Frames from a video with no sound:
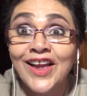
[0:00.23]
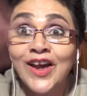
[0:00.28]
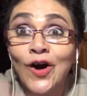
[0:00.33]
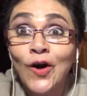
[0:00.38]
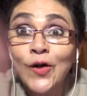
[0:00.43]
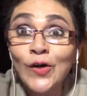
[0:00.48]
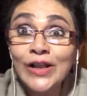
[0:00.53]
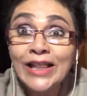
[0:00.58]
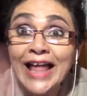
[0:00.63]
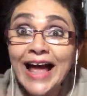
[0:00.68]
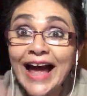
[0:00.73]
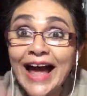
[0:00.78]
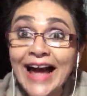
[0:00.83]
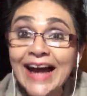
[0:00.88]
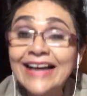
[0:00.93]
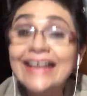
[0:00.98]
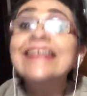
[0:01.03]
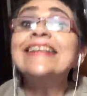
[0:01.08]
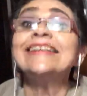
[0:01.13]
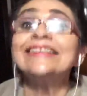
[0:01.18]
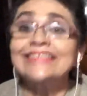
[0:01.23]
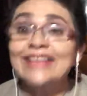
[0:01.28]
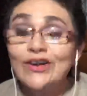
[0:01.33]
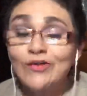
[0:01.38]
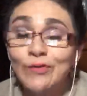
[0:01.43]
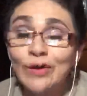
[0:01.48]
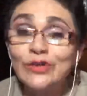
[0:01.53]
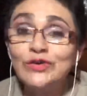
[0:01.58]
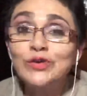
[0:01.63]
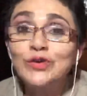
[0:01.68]
Hola, te
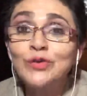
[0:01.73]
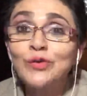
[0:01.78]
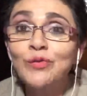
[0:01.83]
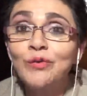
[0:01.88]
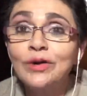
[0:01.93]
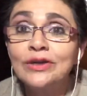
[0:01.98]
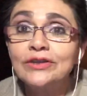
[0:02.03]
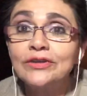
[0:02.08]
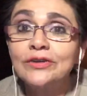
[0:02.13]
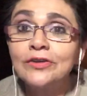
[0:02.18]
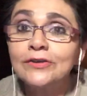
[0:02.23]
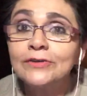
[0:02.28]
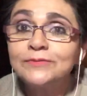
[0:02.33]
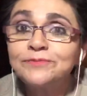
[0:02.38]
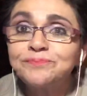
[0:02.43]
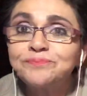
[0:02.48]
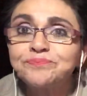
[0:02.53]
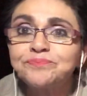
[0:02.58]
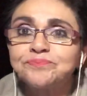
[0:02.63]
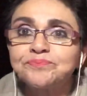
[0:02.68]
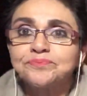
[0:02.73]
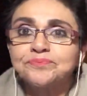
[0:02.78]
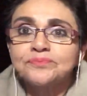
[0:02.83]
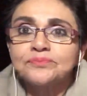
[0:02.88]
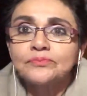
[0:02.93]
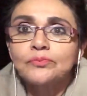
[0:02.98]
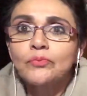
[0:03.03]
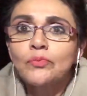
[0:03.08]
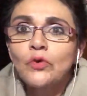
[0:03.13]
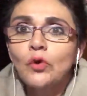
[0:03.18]
cuento un cuento.
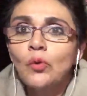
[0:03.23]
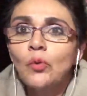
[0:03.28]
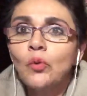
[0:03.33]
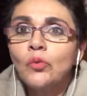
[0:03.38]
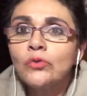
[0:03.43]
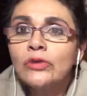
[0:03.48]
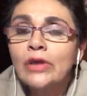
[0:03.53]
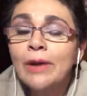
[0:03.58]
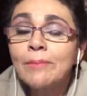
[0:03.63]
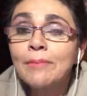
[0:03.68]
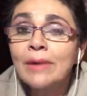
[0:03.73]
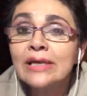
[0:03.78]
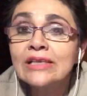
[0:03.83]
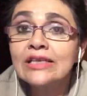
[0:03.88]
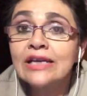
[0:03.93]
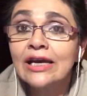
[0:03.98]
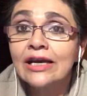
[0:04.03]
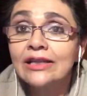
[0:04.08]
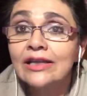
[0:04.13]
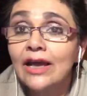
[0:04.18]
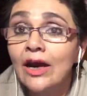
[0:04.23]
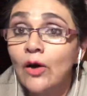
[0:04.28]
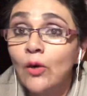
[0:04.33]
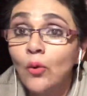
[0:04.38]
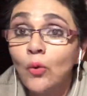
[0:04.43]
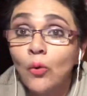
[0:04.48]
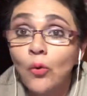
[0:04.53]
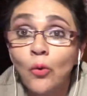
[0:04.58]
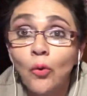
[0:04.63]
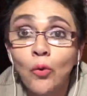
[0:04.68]
Una mañana
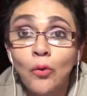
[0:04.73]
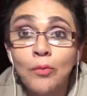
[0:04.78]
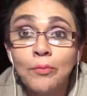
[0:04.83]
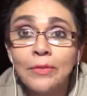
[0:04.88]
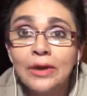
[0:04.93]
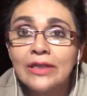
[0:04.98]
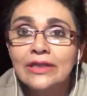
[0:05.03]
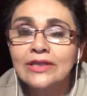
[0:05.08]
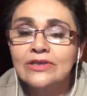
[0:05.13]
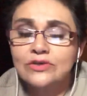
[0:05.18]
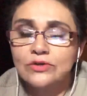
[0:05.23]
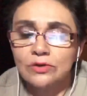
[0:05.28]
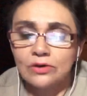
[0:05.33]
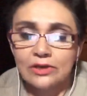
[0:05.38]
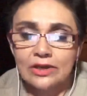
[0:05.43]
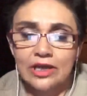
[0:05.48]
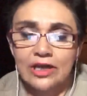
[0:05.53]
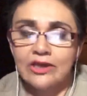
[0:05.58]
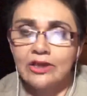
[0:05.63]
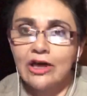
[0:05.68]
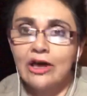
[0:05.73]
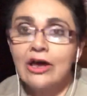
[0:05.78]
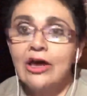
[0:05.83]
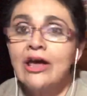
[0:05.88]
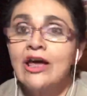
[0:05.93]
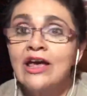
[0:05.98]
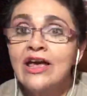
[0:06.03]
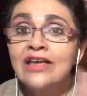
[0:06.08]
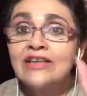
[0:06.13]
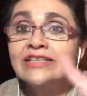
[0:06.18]
húmeda y soleada,
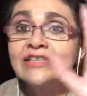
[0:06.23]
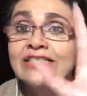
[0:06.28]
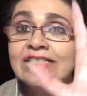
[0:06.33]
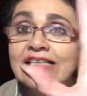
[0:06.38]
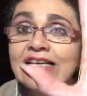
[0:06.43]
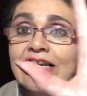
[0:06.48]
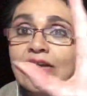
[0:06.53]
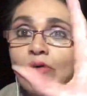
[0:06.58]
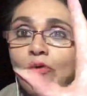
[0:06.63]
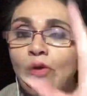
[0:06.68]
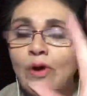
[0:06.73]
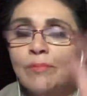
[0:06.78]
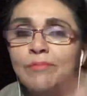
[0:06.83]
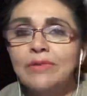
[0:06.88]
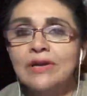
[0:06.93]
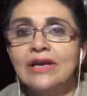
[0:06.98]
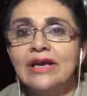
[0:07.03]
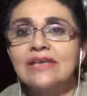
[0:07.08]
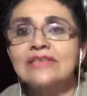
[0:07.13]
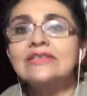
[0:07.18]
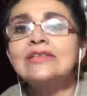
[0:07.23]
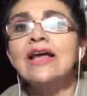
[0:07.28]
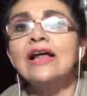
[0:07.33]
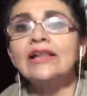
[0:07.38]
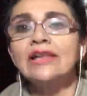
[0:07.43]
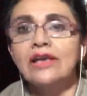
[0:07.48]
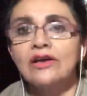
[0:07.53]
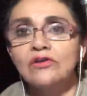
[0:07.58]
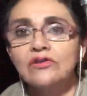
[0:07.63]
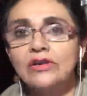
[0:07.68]
cinco amigas
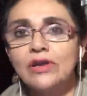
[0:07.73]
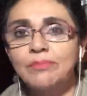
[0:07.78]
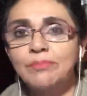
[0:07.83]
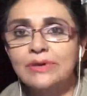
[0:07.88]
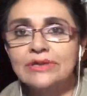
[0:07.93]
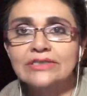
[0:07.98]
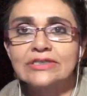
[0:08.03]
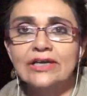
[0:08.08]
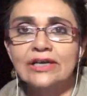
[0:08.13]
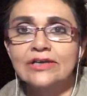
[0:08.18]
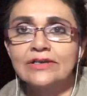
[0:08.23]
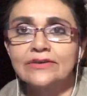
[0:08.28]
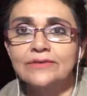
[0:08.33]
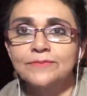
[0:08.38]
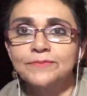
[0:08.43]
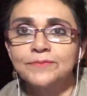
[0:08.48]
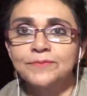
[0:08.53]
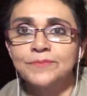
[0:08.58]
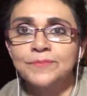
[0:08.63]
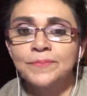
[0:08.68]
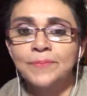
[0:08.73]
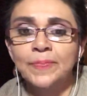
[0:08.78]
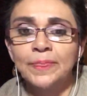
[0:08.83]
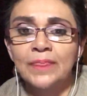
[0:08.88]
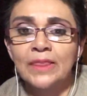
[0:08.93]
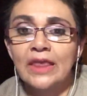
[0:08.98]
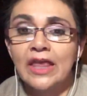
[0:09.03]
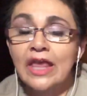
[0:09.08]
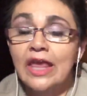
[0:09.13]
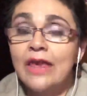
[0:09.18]
salieron a pasear.
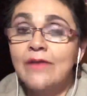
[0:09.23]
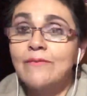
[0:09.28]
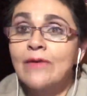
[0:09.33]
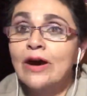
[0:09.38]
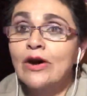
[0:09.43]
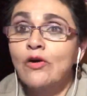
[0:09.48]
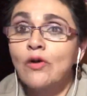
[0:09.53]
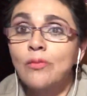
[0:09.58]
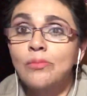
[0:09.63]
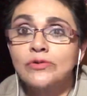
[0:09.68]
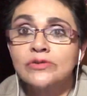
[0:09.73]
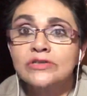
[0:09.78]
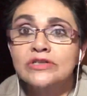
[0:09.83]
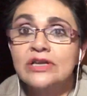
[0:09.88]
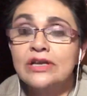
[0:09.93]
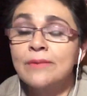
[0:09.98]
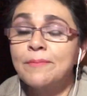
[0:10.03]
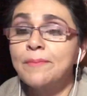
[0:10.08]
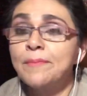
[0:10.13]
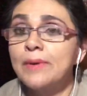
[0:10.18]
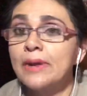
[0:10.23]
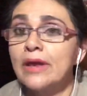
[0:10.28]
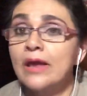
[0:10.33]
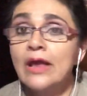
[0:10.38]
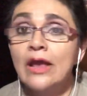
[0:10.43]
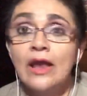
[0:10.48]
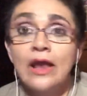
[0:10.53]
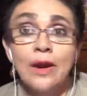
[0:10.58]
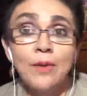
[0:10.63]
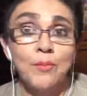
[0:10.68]
Iban como siempre,
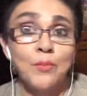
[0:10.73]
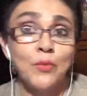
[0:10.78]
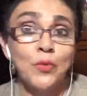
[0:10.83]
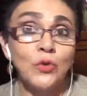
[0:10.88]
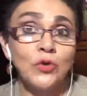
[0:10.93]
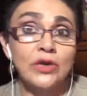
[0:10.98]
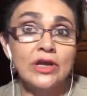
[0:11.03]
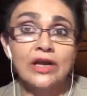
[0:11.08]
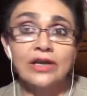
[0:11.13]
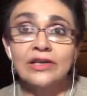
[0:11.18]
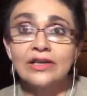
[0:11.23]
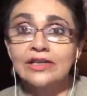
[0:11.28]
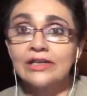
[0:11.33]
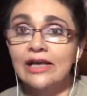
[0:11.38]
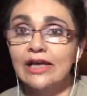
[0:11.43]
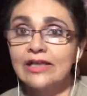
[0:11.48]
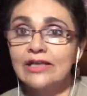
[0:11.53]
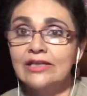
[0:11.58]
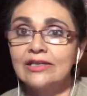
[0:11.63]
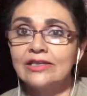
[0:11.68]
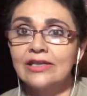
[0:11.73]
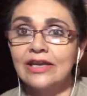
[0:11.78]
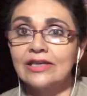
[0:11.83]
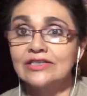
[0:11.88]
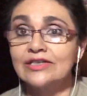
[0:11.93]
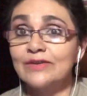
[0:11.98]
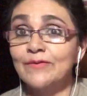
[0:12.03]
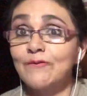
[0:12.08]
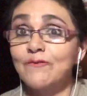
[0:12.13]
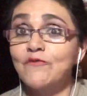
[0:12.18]
muy
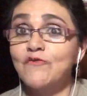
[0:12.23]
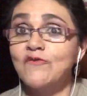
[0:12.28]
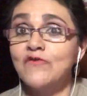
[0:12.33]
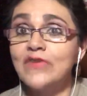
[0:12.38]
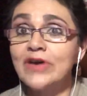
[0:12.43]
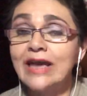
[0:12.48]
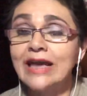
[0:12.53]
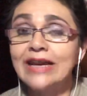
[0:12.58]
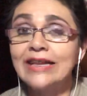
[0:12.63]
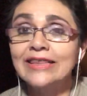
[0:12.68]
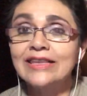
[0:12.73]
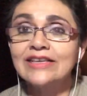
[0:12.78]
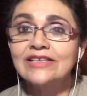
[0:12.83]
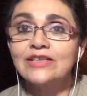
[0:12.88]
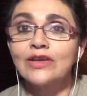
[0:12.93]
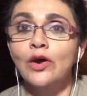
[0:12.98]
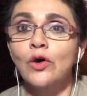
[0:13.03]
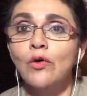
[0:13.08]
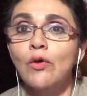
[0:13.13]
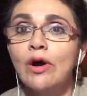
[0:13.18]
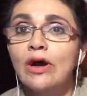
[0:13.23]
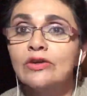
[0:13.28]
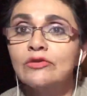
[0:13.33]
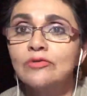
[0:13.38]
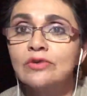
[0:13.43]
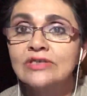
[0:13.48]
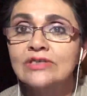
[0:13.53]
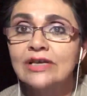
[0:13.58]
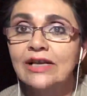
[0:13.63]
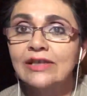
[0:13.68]
arregladitas, verdes croando
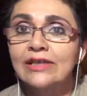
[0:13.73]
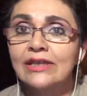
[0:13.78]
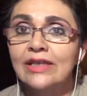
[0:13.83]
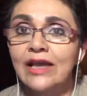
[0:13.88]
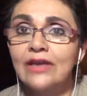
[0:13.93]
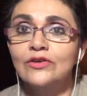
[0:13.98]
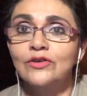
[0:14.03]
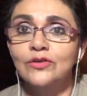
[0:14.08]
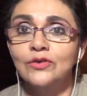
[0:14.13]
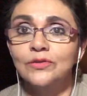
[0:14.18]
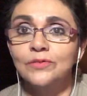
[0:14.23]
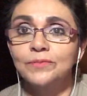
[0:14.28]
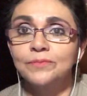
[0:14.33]
y saltando.